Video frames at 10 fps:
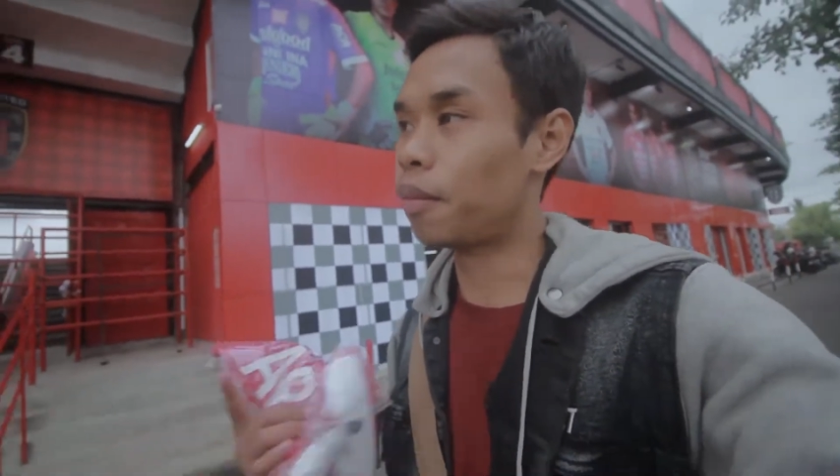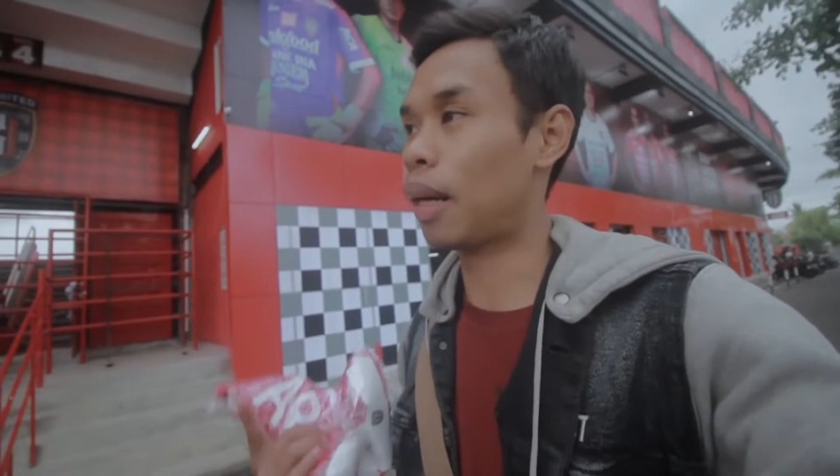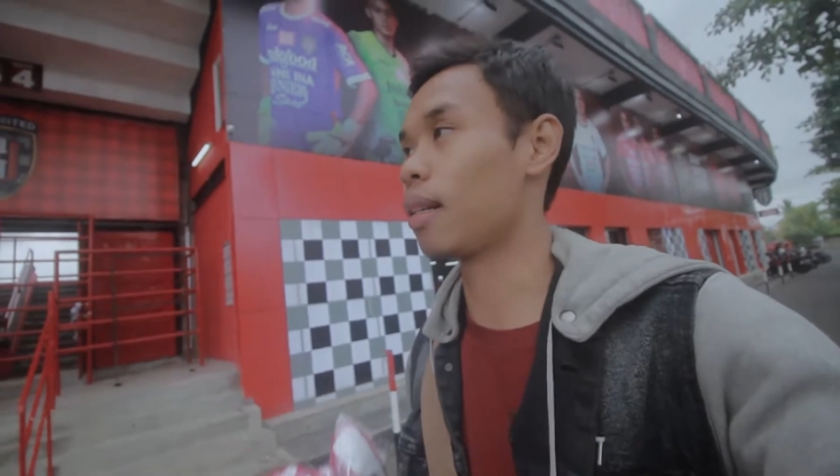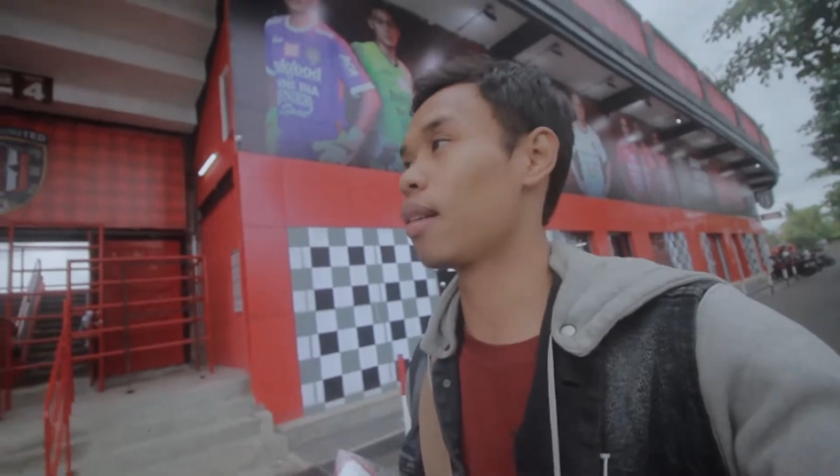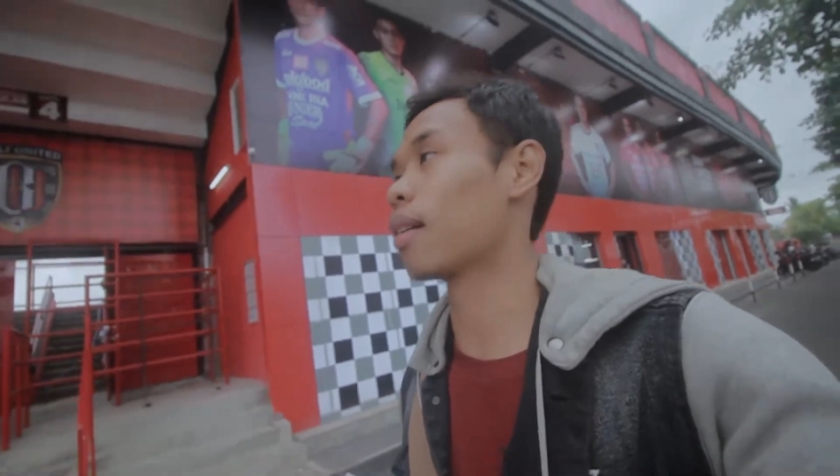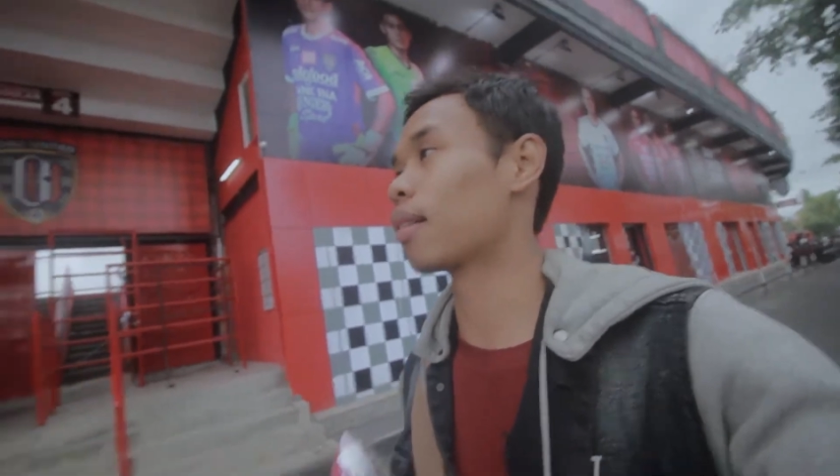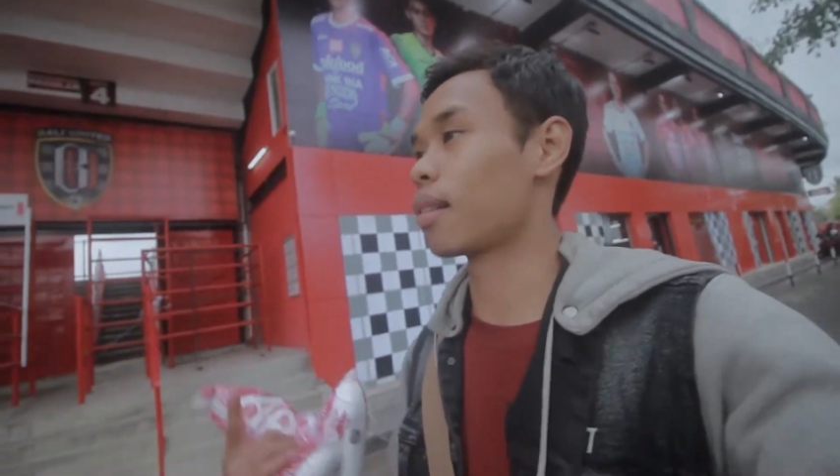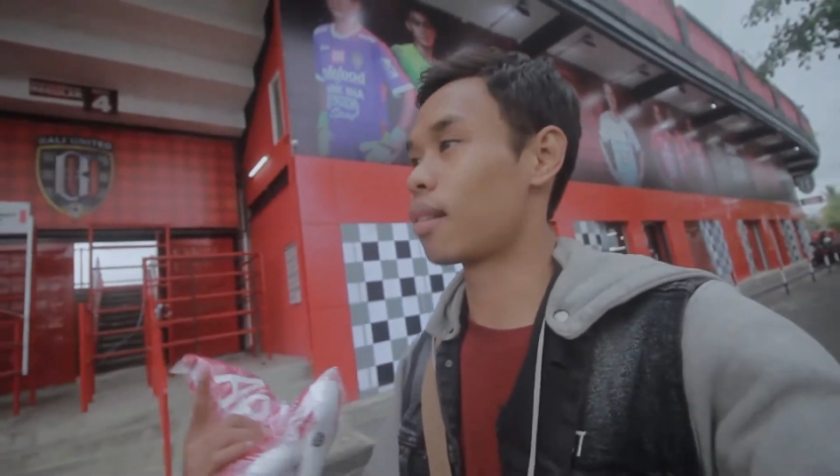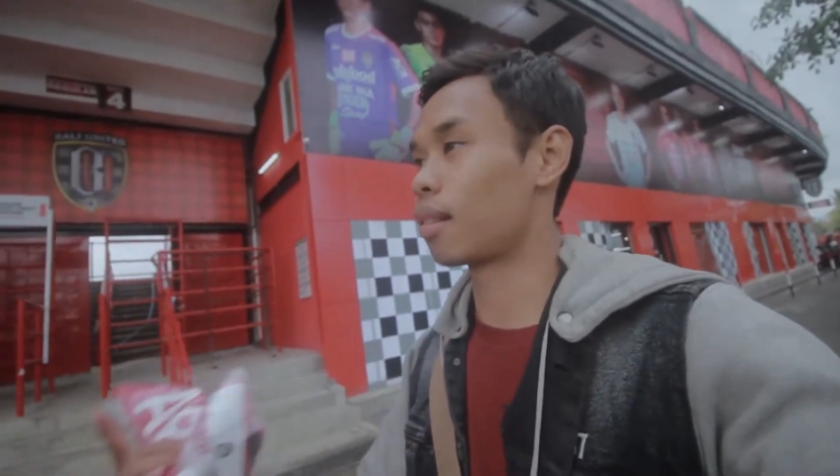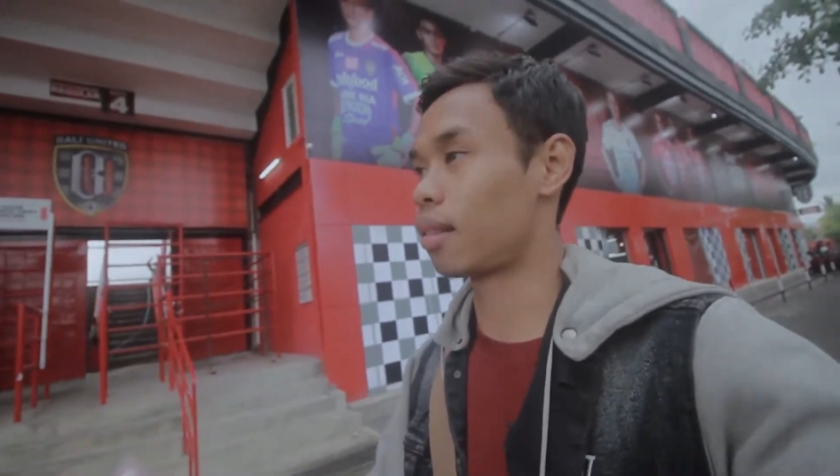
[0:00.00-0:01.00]
Bali
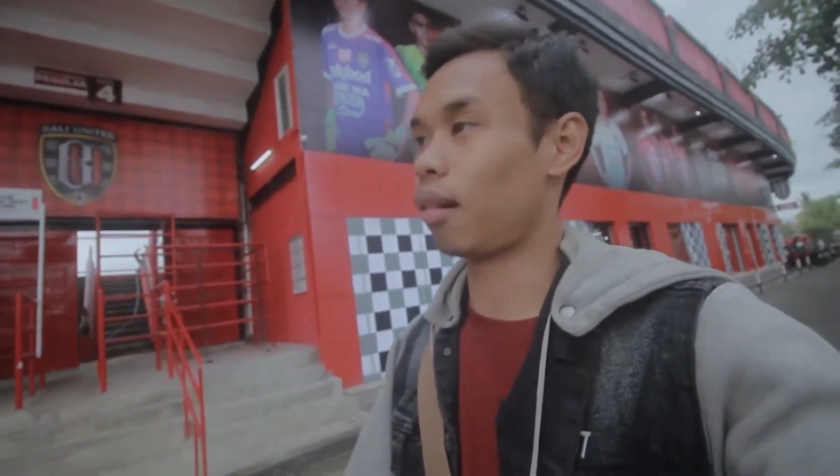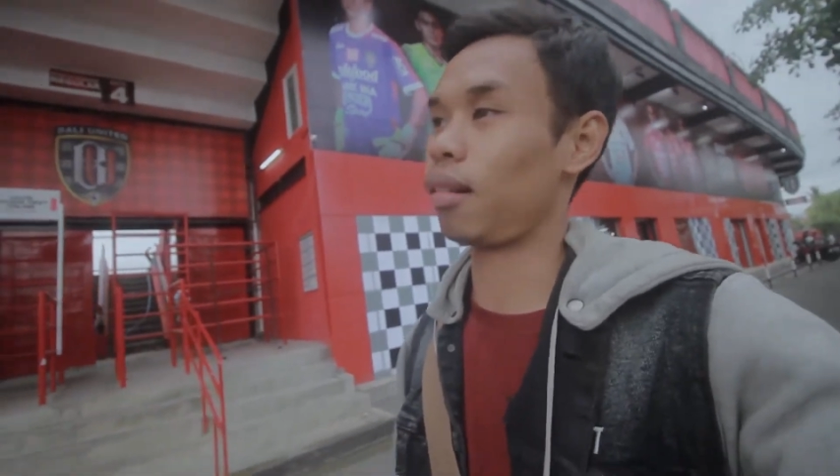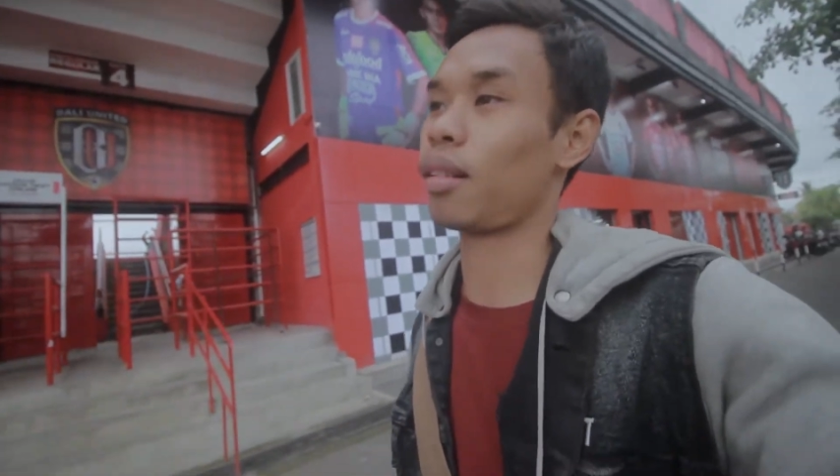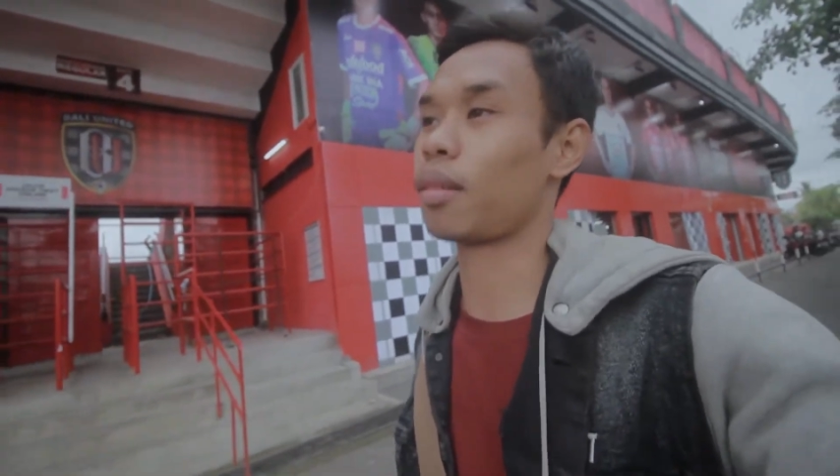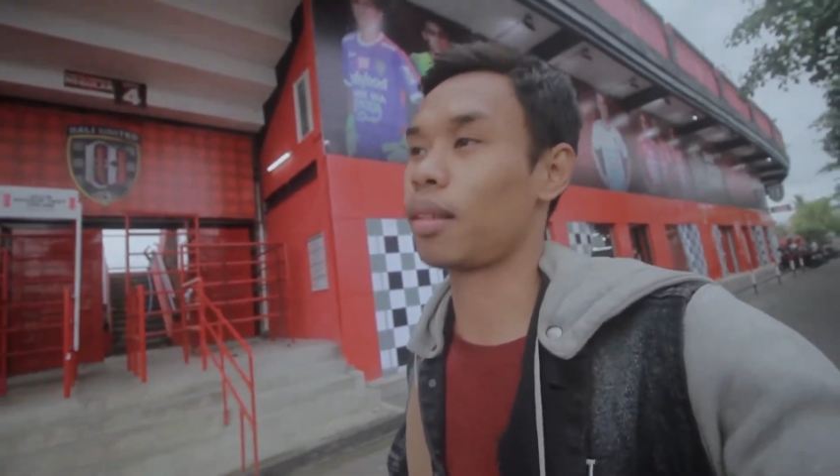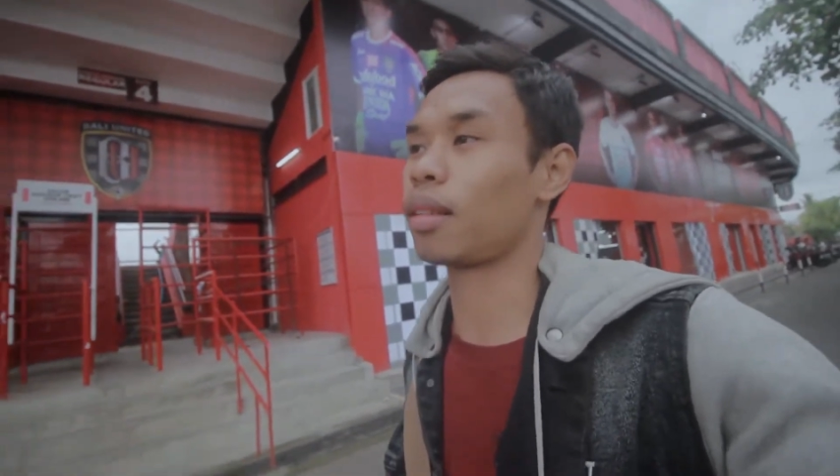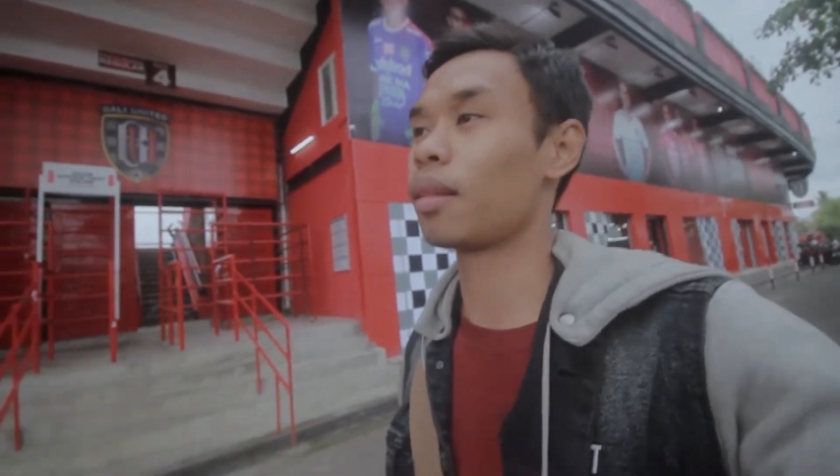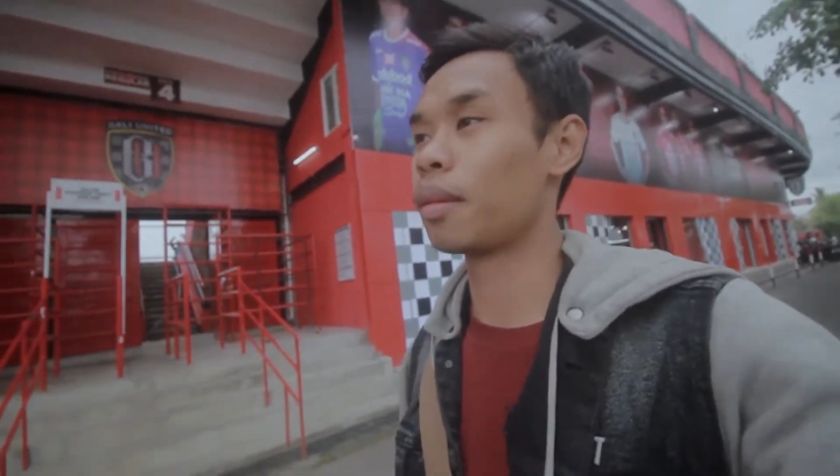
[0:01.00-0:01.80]
United Store